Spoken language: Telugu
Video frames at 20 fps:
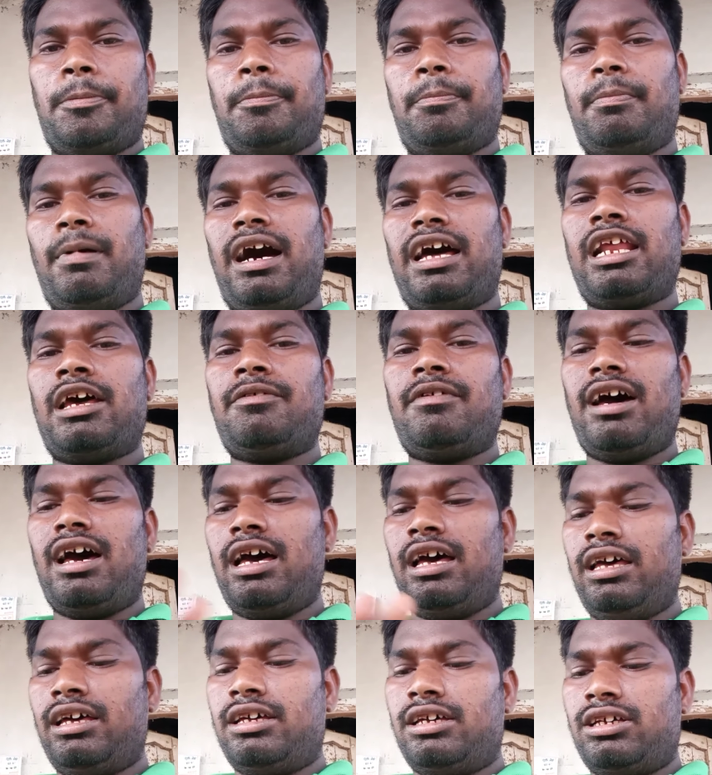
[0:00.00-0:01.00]
మానవ
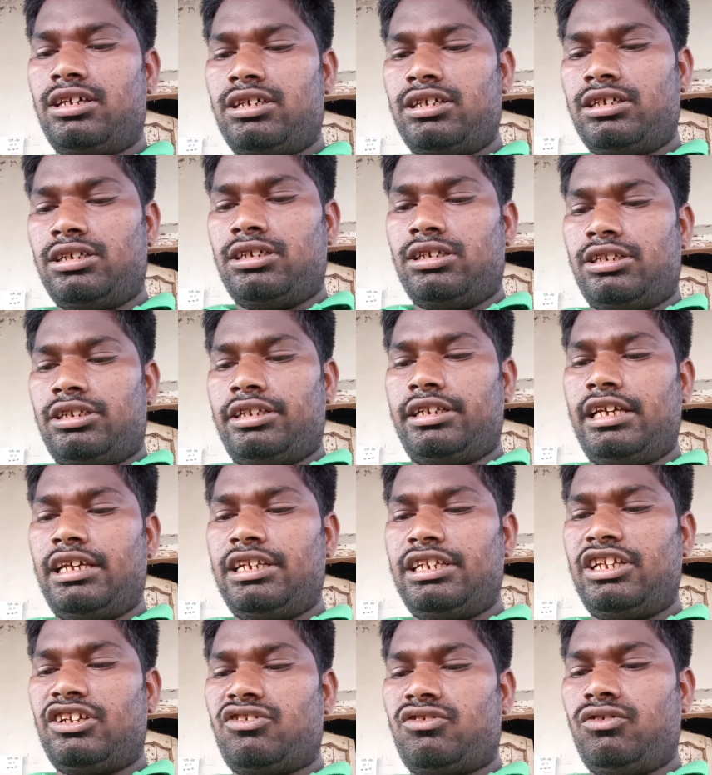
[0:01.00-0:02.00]
నేను
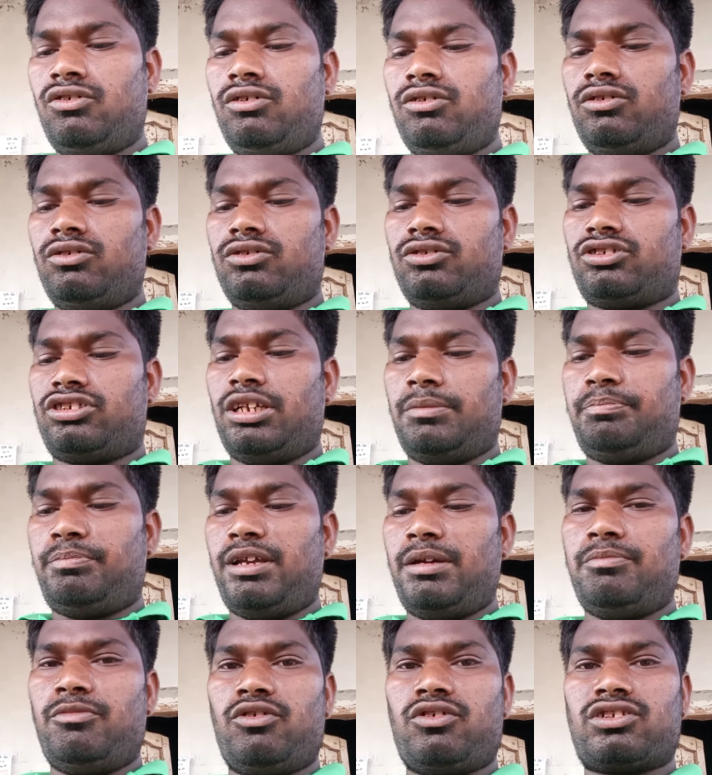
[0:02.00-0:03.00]
నీకు చెప్పే
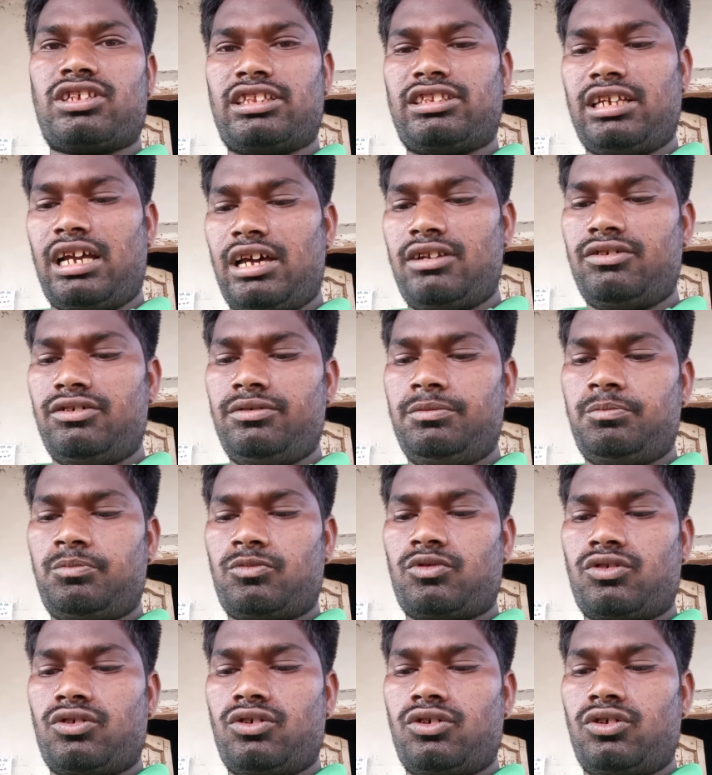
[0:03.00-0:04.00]
మూడు సత్యాలు
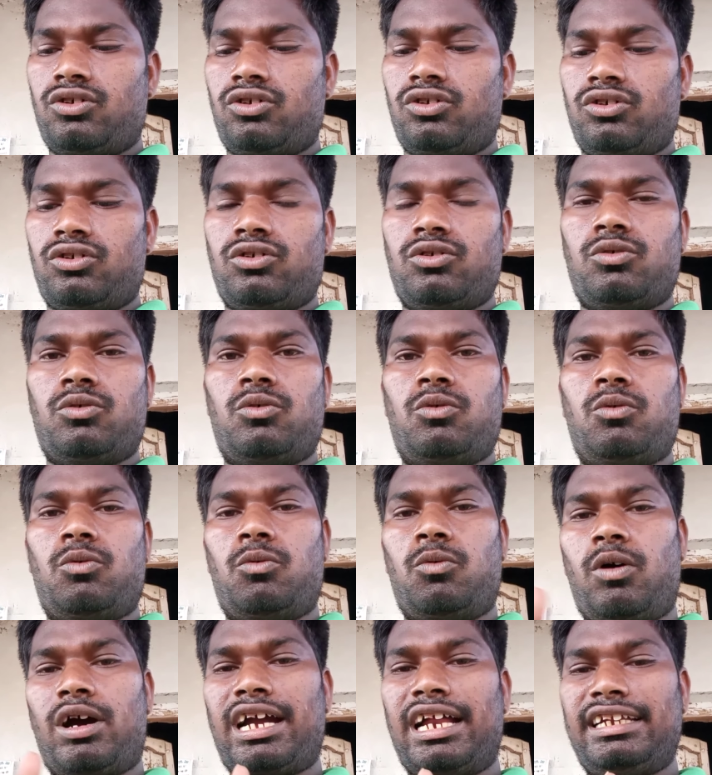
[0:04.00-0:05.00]

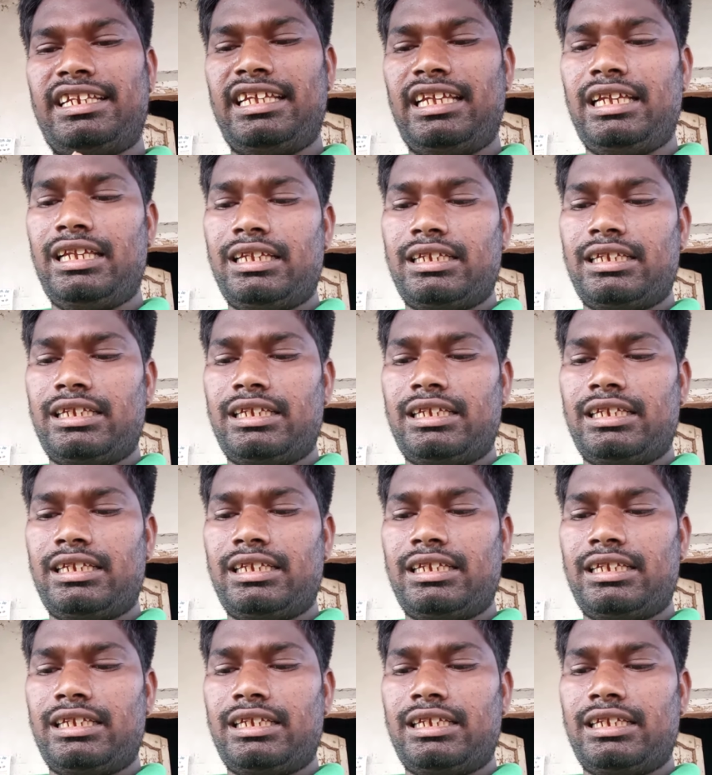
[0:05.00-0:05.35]
ఒకటి